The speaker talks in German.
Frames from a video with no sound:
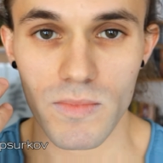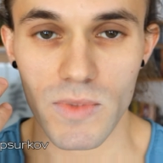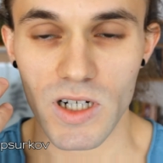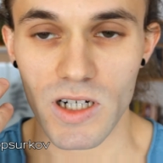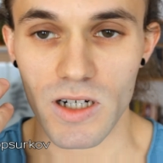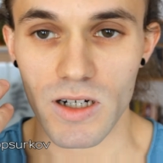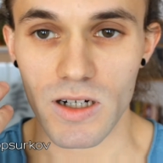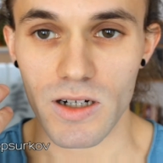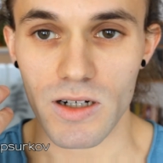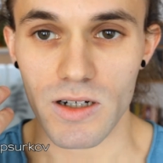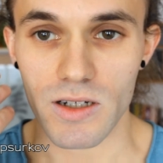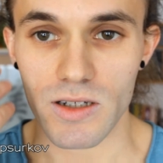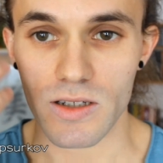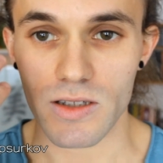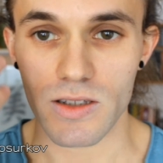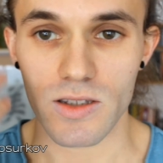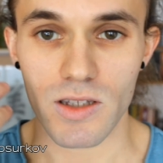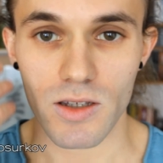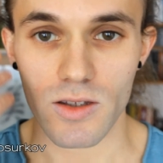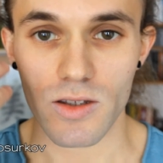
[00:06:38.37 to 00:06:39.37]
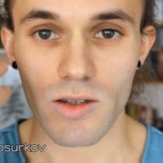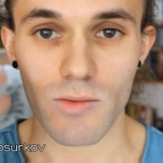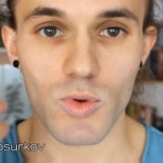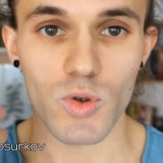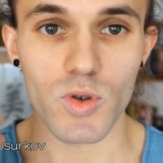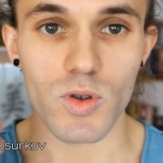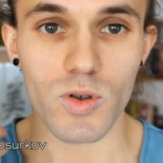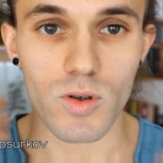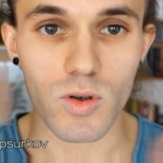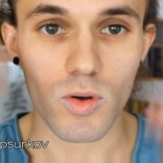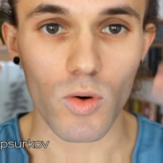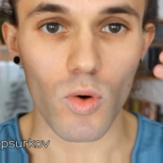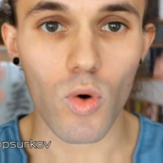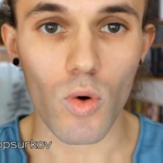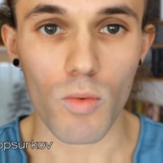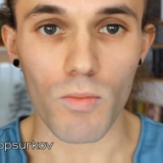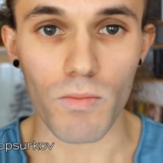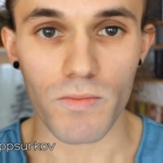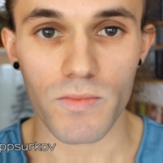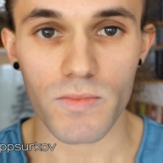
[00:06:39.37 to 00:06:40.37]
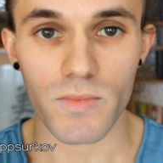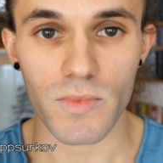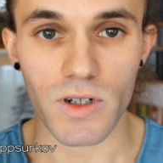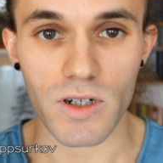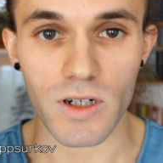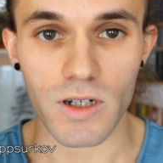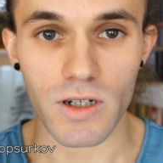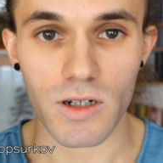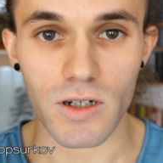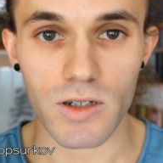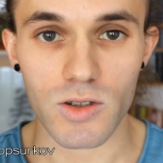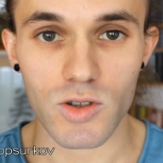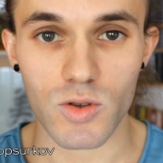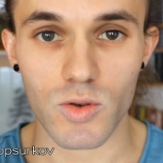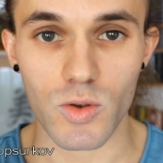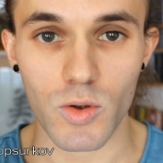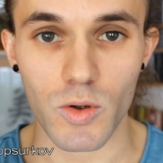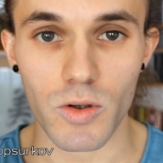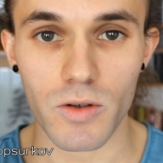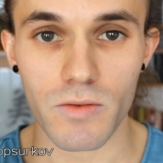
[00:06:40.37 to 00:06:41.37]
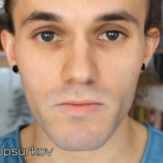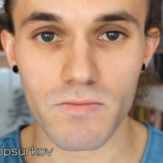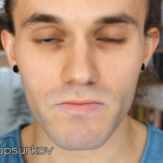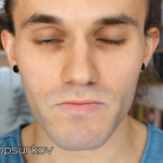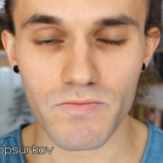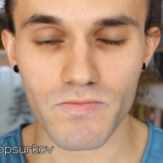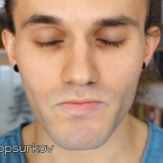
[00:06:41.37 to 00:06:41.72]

äh, in, in der Mundhöhle oben äh, zu drücken.